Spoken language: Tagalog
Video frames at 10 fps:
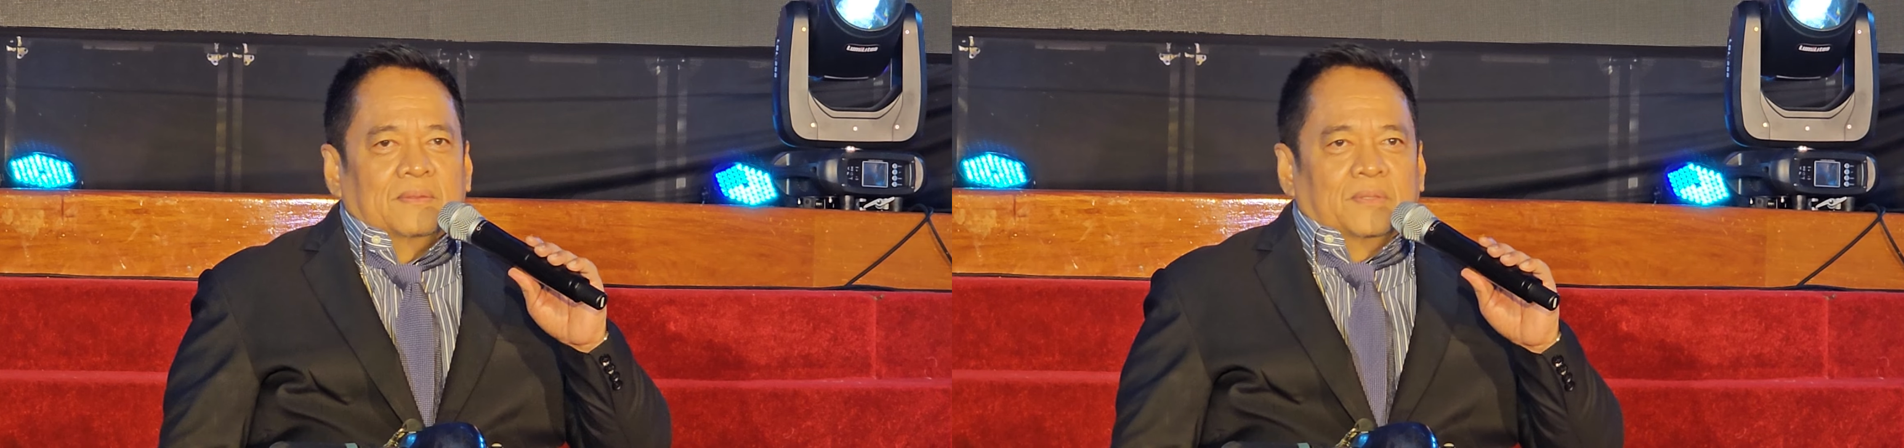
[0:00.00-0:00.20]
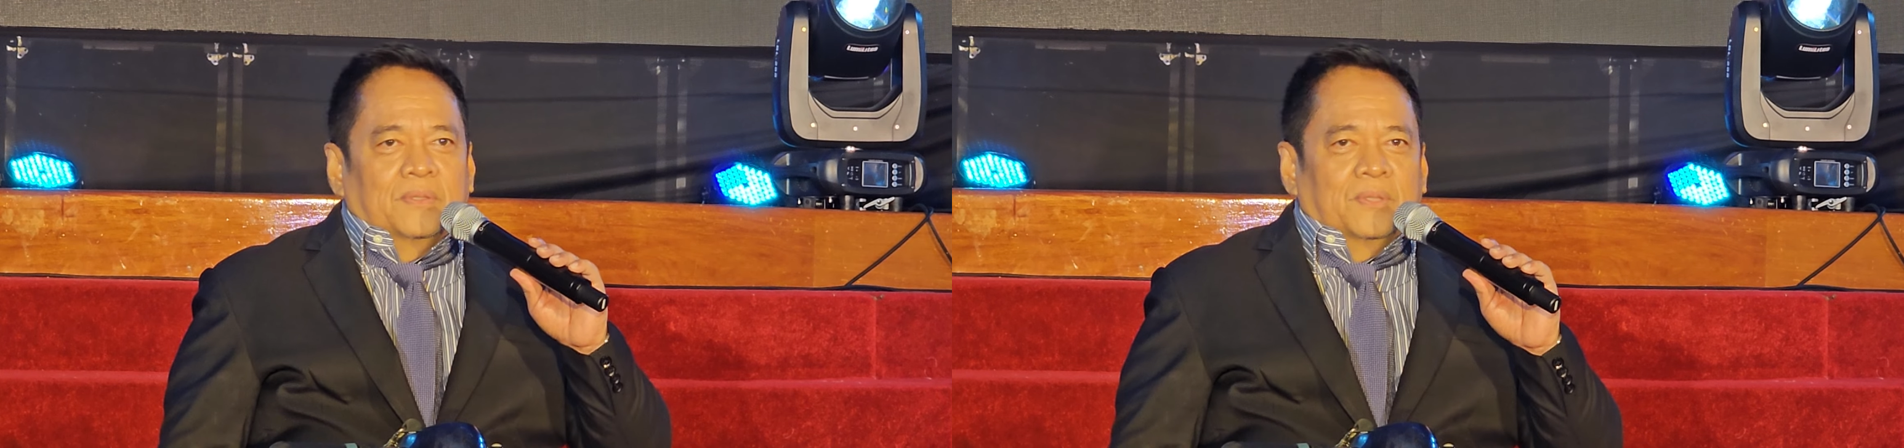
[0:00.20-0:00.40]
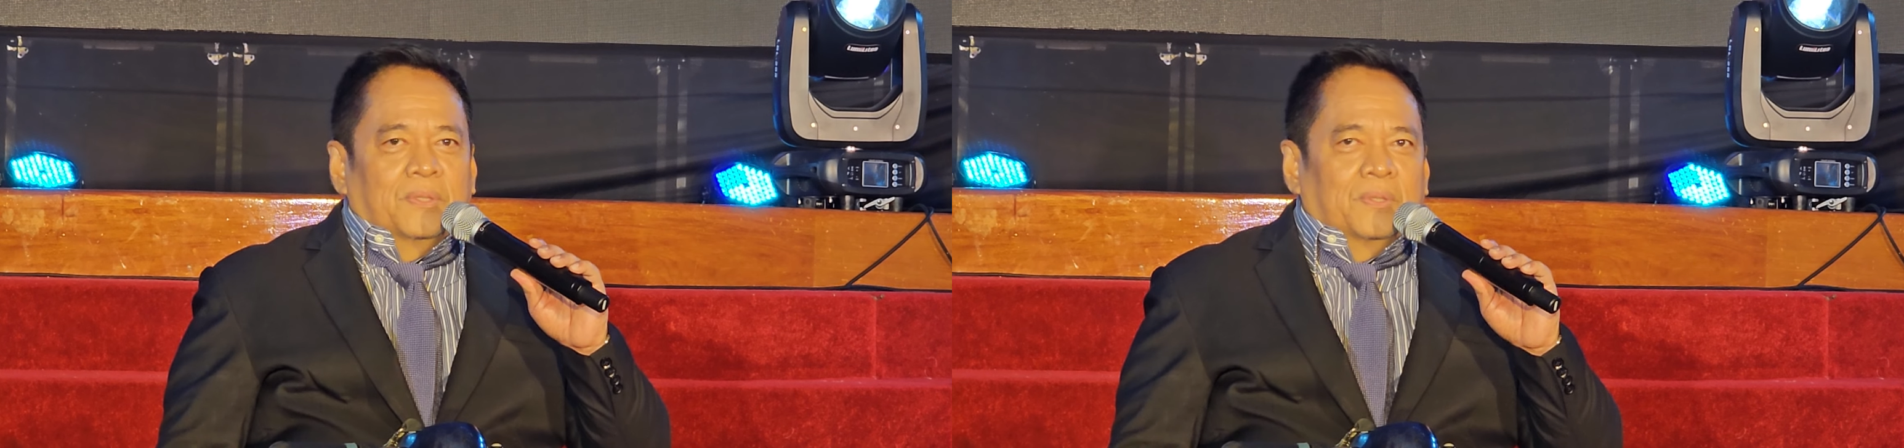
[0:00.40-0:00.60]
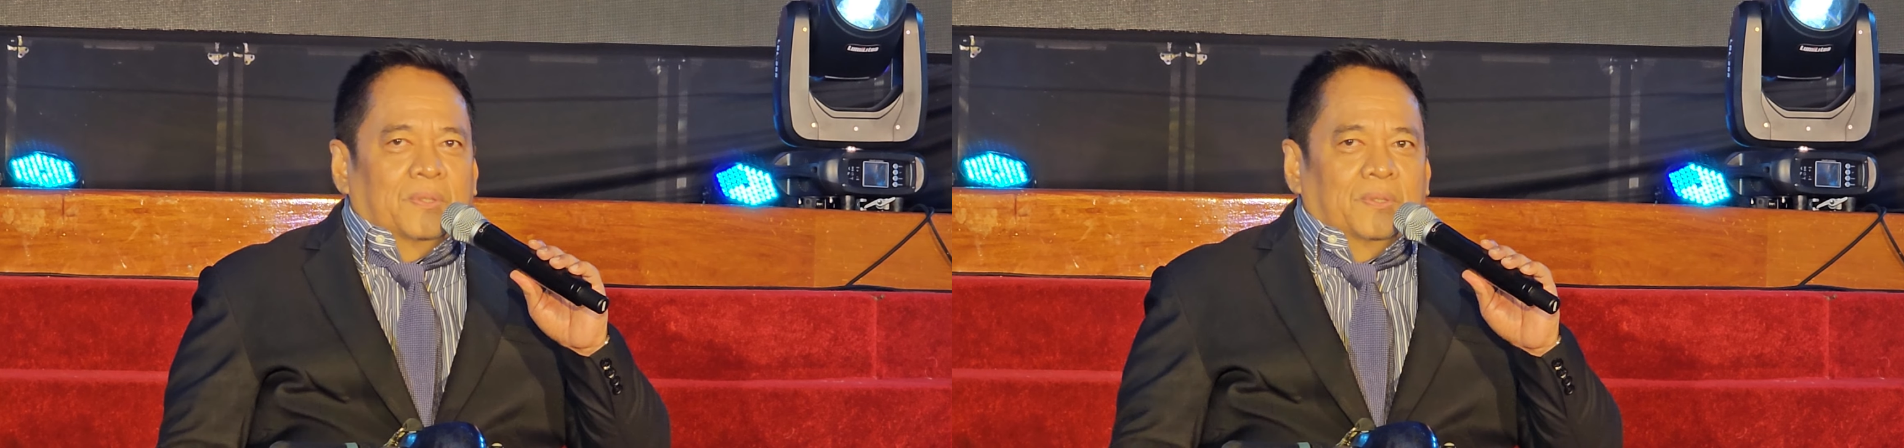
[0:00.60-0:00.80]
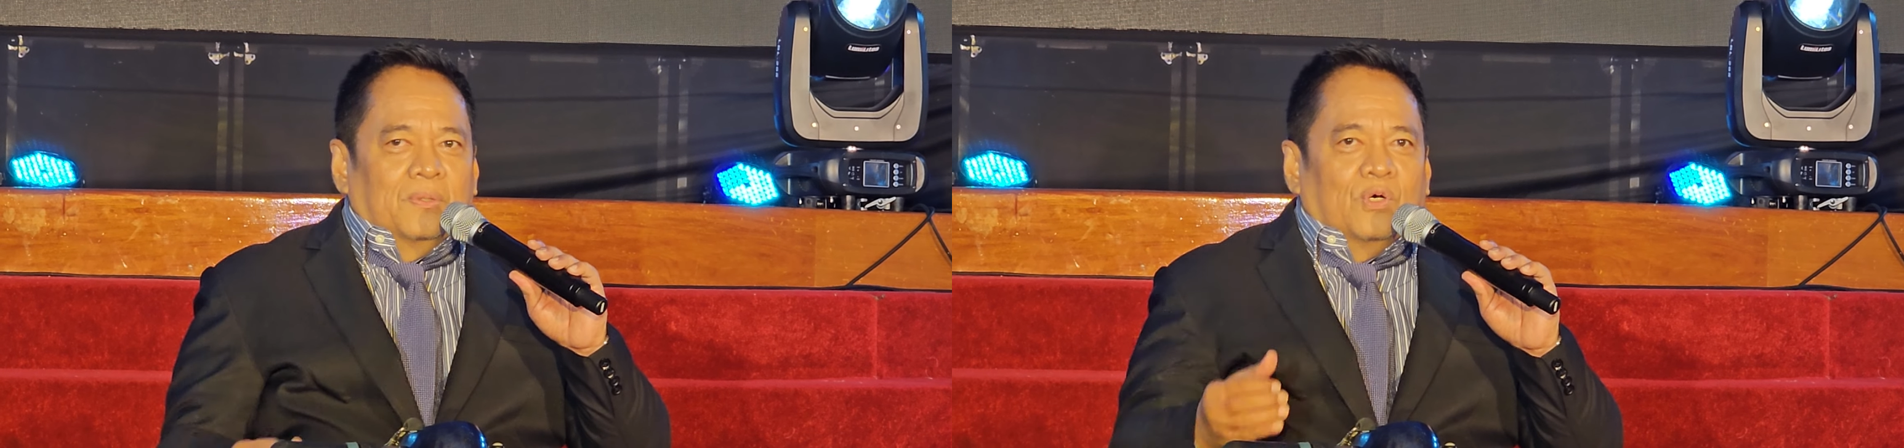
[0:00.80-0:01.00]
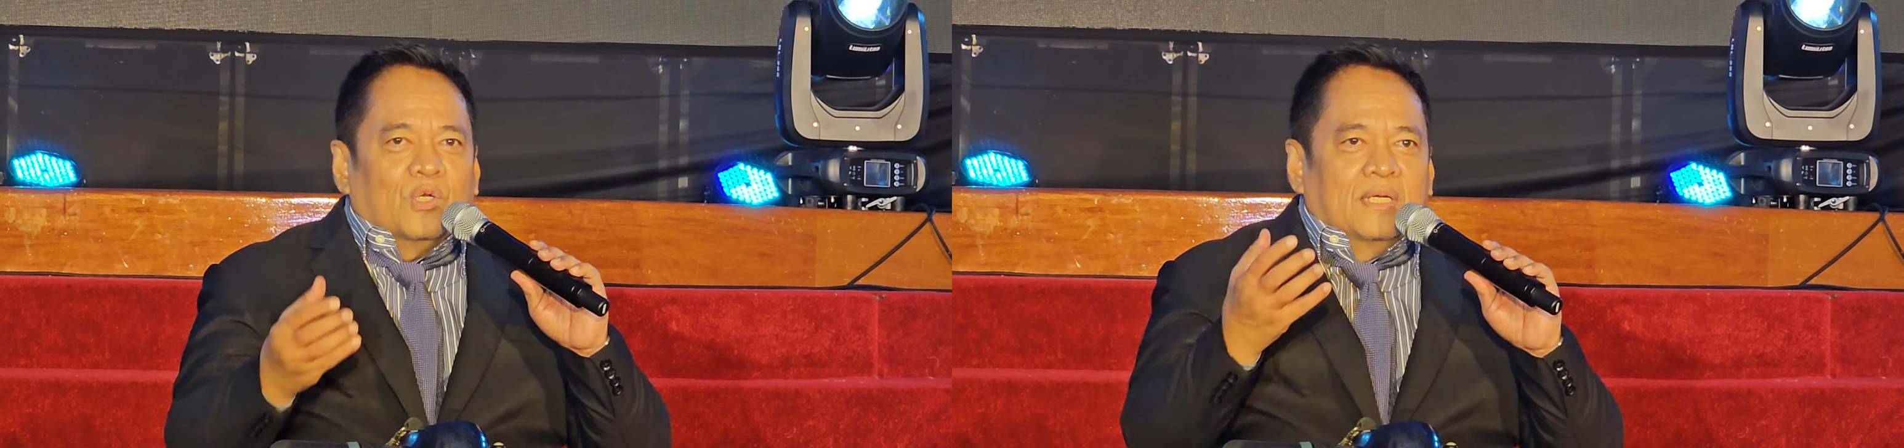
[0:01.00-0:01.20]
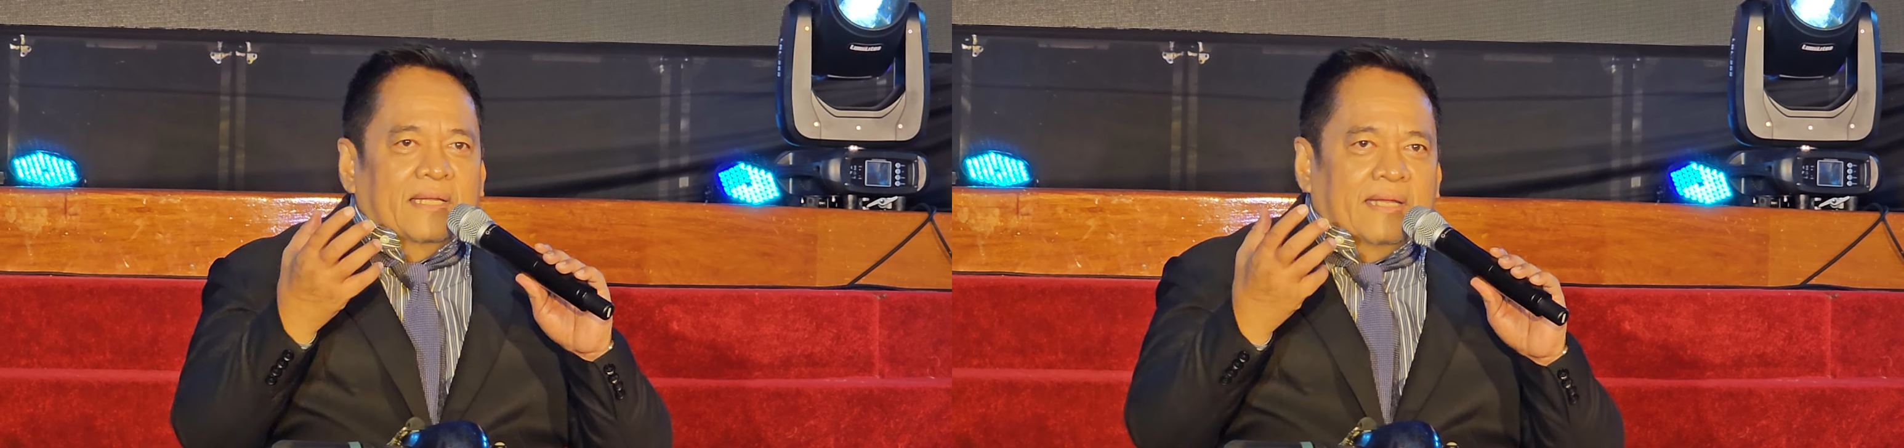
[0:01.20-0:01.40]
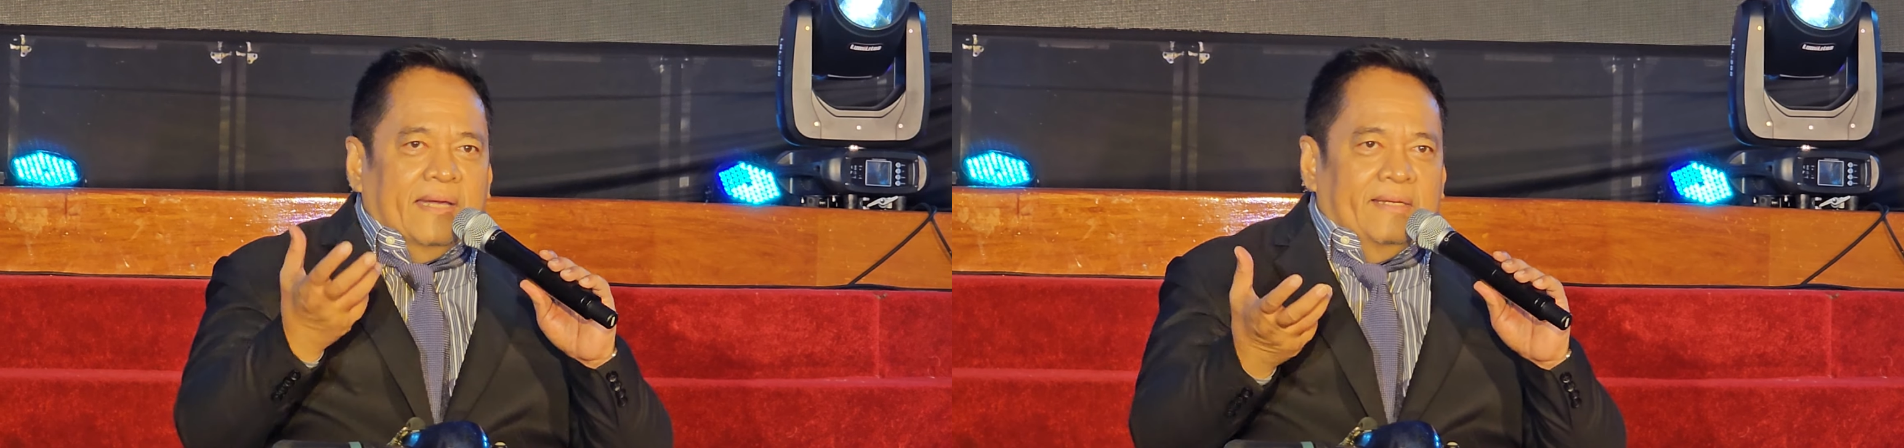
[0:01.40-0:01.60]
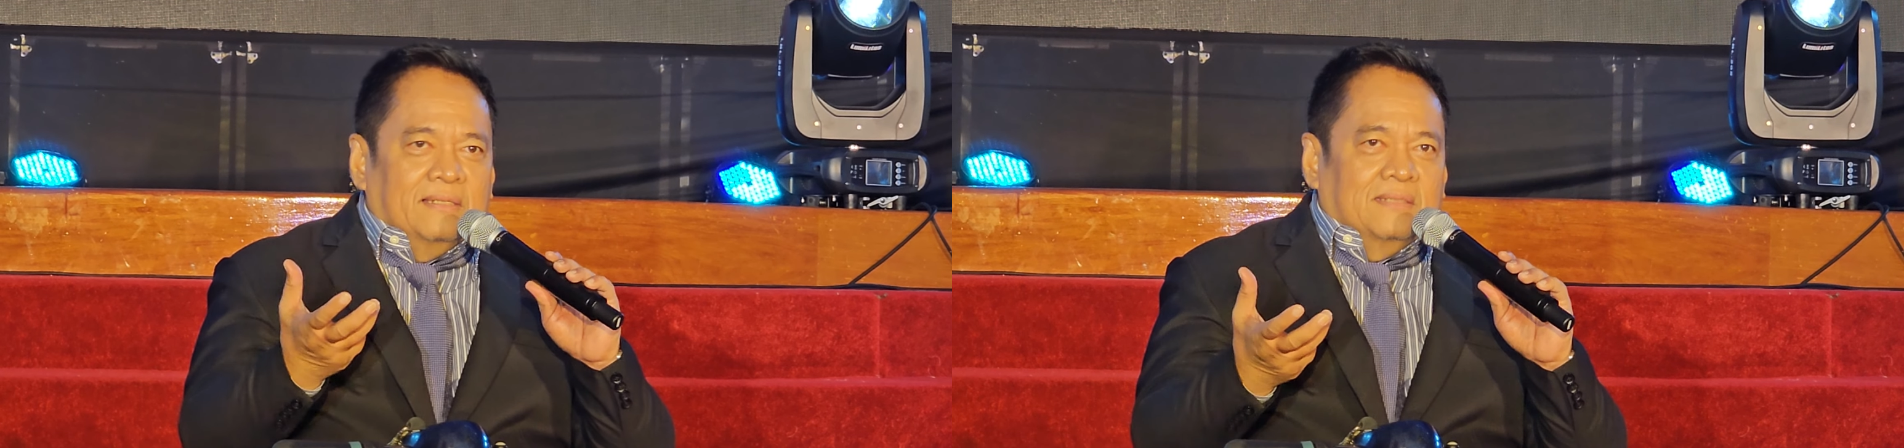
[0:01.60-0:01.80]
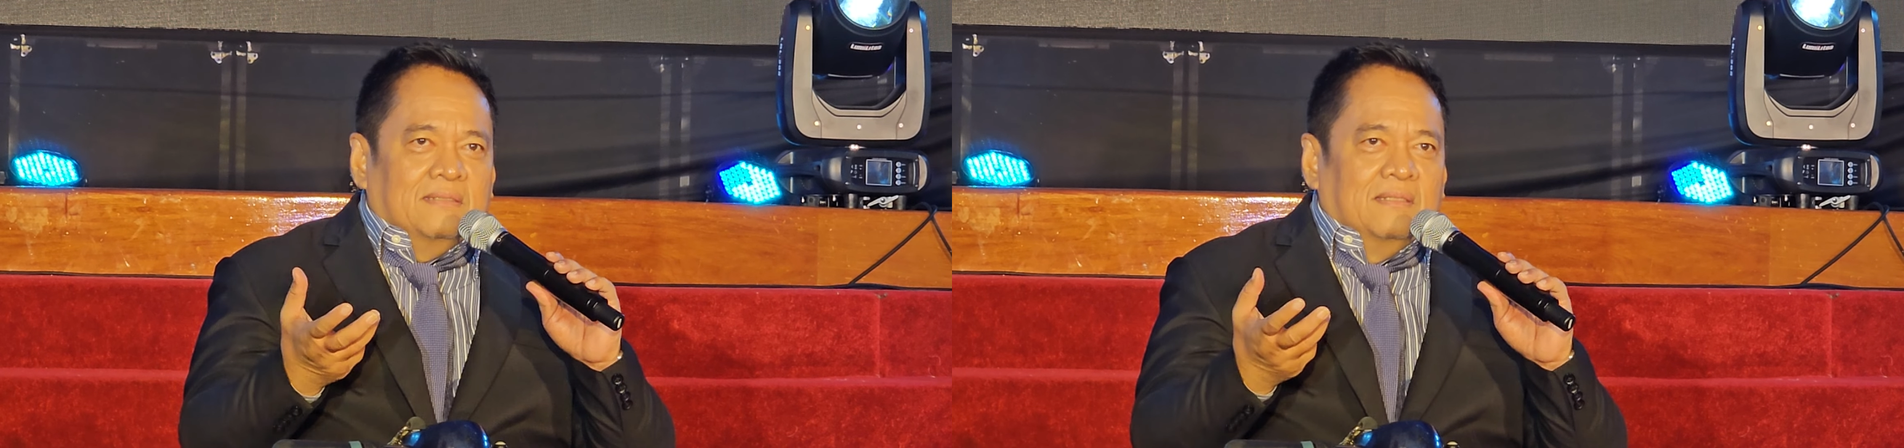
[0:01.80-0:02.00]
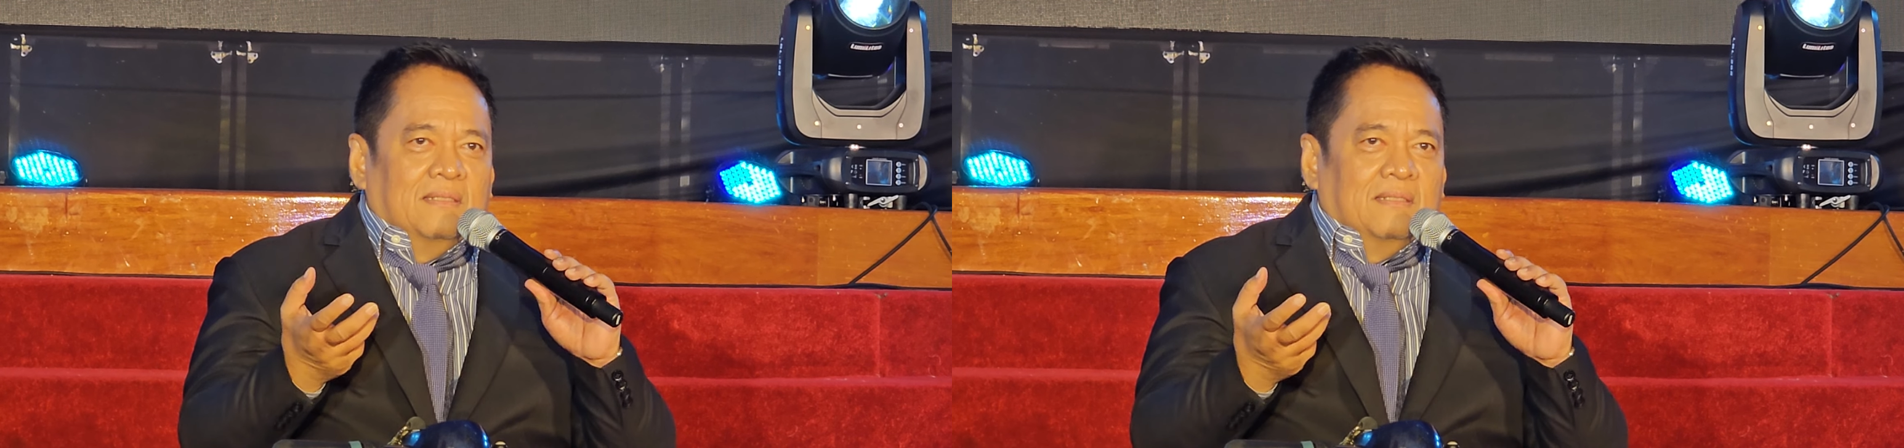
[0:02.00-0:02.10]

to organize